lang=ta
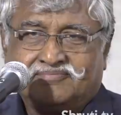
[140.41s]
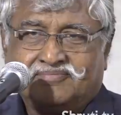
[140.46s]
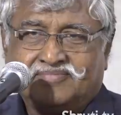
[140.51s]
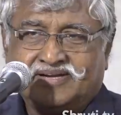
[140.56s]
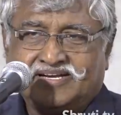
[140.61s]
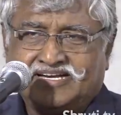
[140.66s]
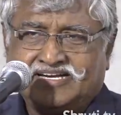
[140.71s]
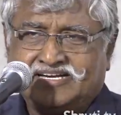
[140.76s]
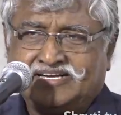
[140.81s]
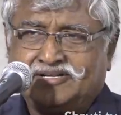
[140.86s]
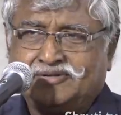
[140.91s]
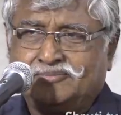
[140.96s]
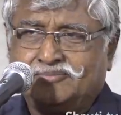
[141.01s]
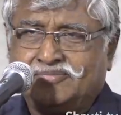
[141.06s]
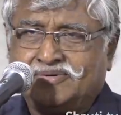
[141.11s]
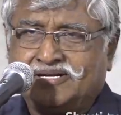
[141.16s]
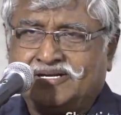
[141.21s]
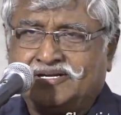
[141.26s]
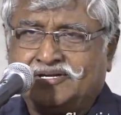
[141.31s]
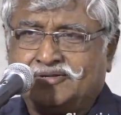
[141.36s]
மீண்டும்
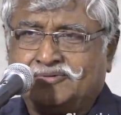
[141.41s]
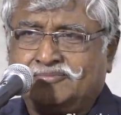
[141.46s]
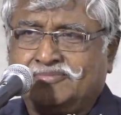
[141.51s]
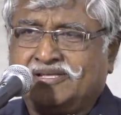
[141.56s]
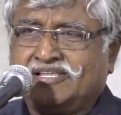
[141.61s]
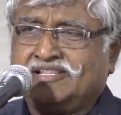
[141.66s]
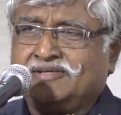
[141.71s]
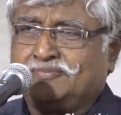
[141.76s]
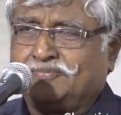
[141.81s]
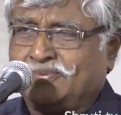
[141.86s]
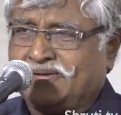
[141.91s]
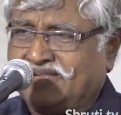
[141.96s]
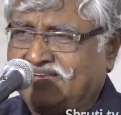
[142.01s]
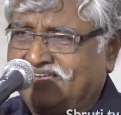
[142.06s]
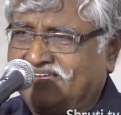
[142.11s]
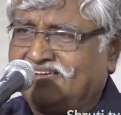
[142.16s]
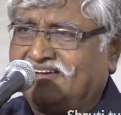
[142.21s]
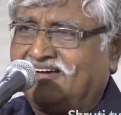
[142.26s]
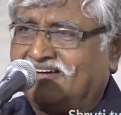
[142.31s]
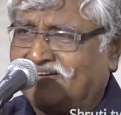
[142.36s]
மீண்டும் இது
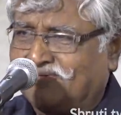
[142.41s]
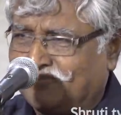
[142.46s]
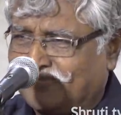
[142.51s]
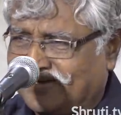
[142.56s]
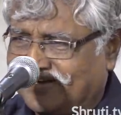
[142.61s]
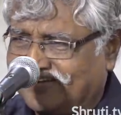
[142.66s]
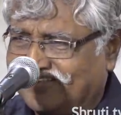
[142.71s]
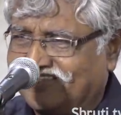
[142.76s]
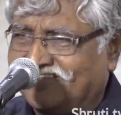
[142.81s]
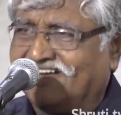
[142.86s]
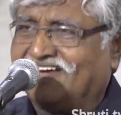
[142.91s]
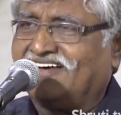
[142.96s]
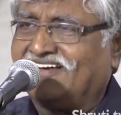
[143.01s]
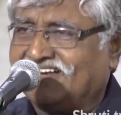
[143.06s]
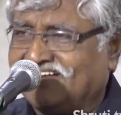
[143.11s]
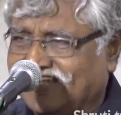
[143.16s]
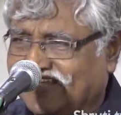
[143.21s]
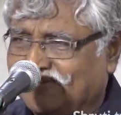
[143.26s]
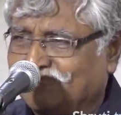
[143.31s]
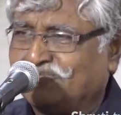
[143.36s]
பெரியார்
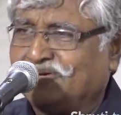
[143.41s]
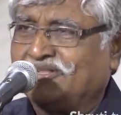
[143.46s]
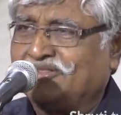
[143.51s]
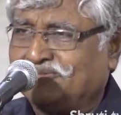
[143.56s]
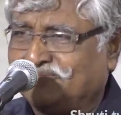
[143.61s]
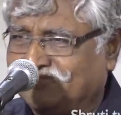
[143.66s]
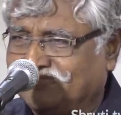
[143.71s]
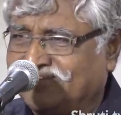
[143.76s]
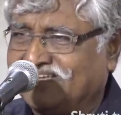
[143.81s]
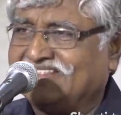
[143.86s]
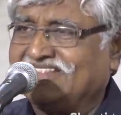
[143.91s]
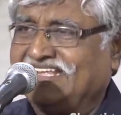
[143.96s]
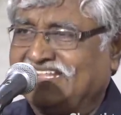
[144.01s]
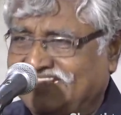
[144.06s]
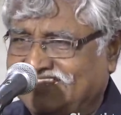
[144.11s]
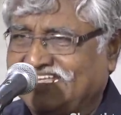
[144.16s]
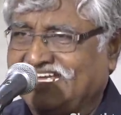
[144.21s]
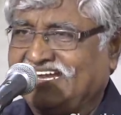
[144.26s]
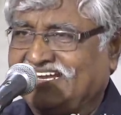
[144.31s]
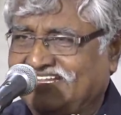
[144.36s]
மண்தான் என்பதும்
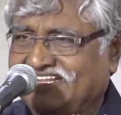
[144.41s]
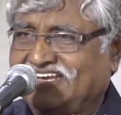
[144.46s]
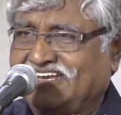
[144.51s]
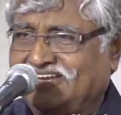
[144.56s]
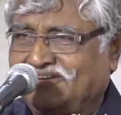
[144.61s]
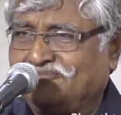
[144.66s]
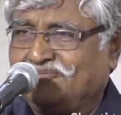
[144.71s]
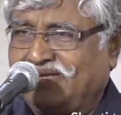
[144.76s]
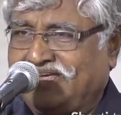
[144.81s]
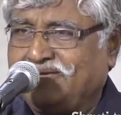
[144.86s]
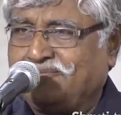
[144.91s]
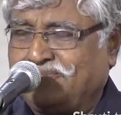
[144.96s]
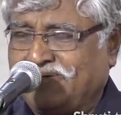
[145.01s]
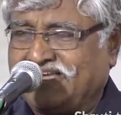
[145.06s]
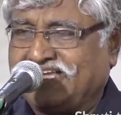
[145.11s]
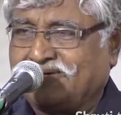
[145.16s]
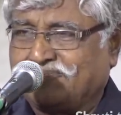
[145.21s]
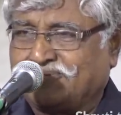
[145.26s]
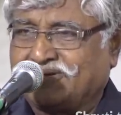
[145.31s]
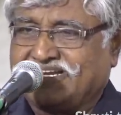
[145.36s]
இந்த தேர்தலில்
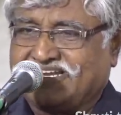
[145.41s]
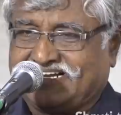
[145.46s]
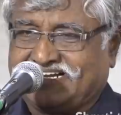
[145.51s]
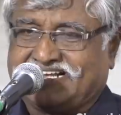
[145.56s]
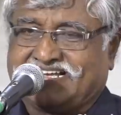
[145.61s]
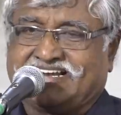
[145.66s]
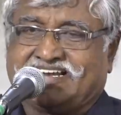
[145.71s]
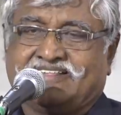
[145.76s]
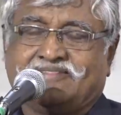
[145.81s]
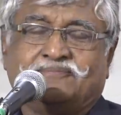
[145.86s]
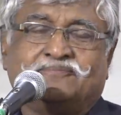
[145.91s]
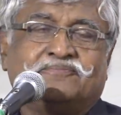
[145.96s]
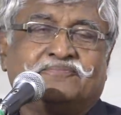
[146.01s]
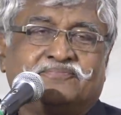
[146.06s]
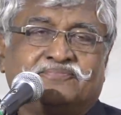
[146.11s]
மெய்ப்பிக்கப்பட்டிருக்கிறது